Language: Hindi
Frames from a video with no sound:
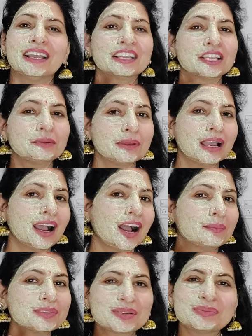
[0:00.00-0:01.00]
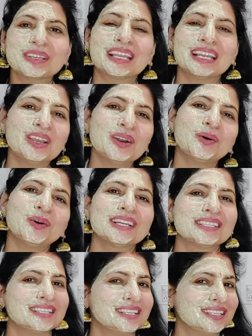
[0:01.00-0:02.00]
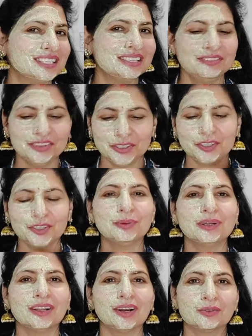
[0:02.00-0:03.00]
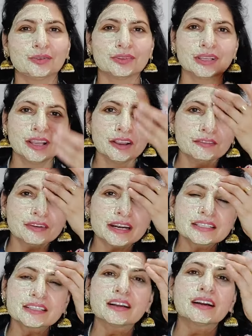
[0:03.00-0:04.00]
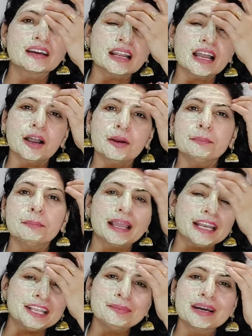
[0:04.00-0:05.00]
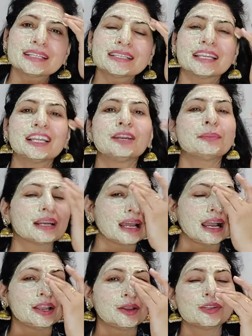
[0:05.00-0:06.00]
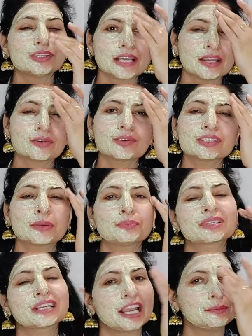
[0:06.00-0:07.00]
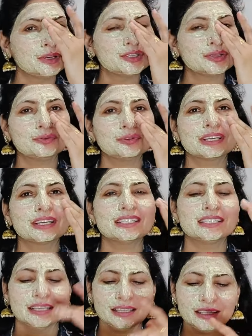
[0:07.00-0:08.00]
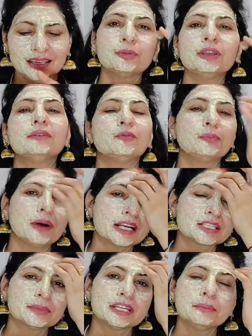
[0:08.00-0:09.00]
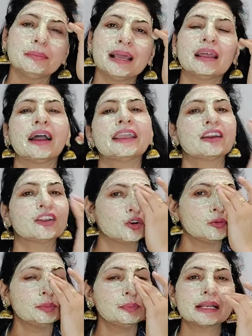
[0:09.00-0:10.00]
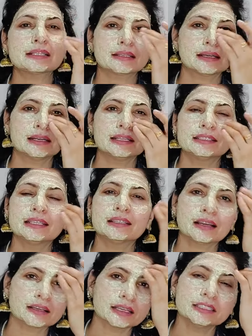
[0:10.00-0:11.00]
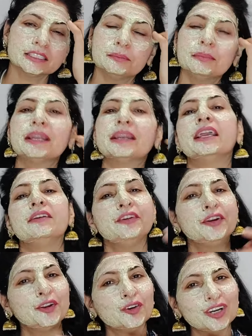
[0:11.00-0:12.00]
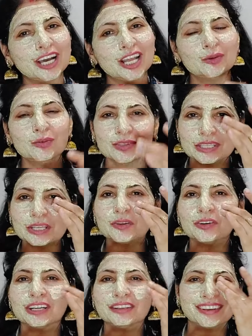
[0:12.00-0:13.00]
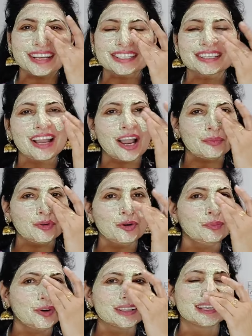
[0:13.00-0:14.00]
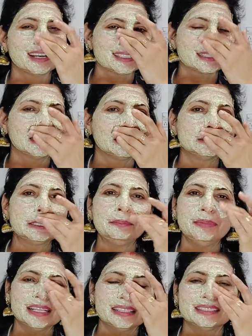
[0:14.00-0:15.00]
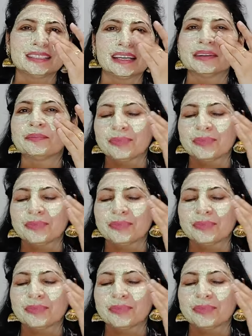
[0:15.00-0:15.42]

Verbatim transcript: कि मैं आप सभी के लिए और अच्छी अच्छी वीडियो बनाऊँ फ्रेंड्स अगर आप पहली बार चैनल पर आए हो तो चैनल को सब्सक्राइब भी ज़रूर कीजिए पास बने बेल आइकन को भी प्रेस कर लीजिए ताकि जब मैं नई वीडियो डालूं उसकी नोटिफिकेशन आपको बहुत आसानी से मिल जाए